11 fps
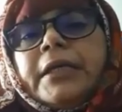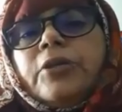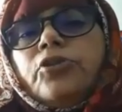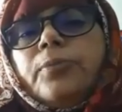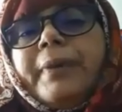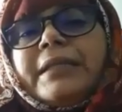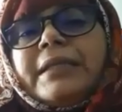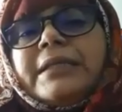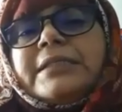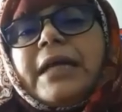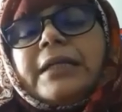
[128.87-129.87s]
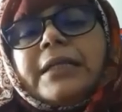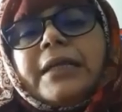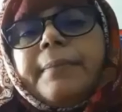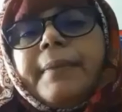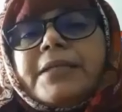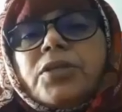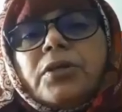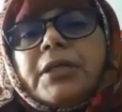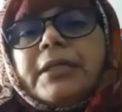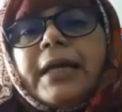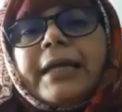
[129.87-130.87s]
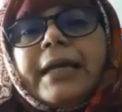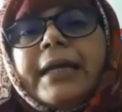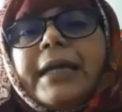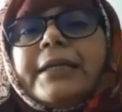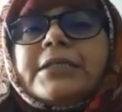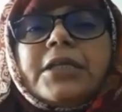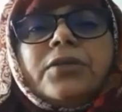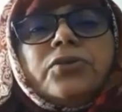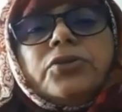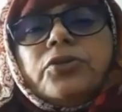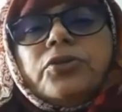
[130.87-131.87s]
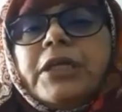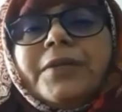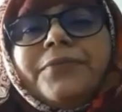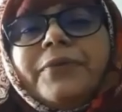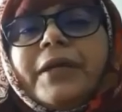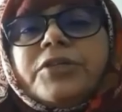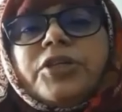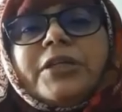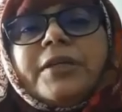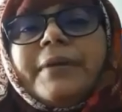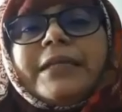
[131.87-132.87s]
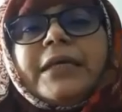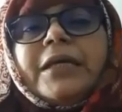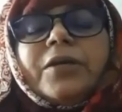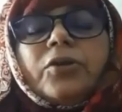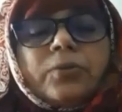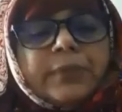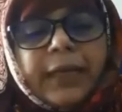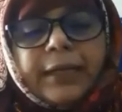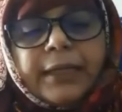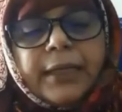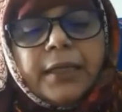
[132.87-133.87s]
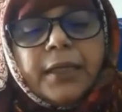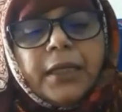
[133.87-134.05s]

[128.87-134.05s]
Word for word: কিন্তু ব্যথাটা চার থেকে পাঁচ ঘন্টা থাকে এটা সাধারণত ইনফেকশনের ব্যথা এরকম থাকে না